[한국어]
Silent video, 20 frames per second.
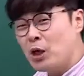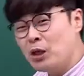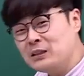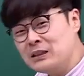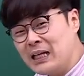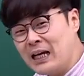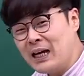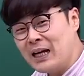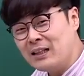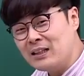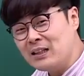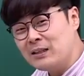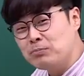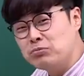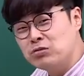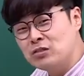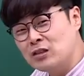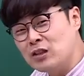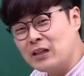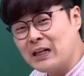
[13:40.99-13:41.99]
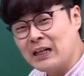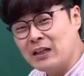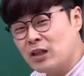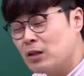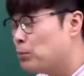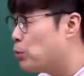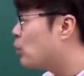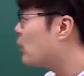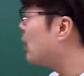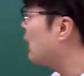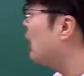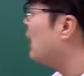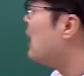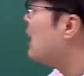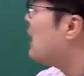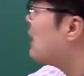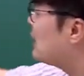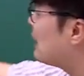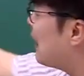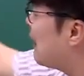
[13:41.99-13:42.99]
현장 애들이 분석하는 거 볼게.
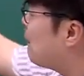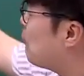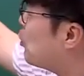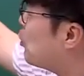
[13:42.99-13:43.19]
자,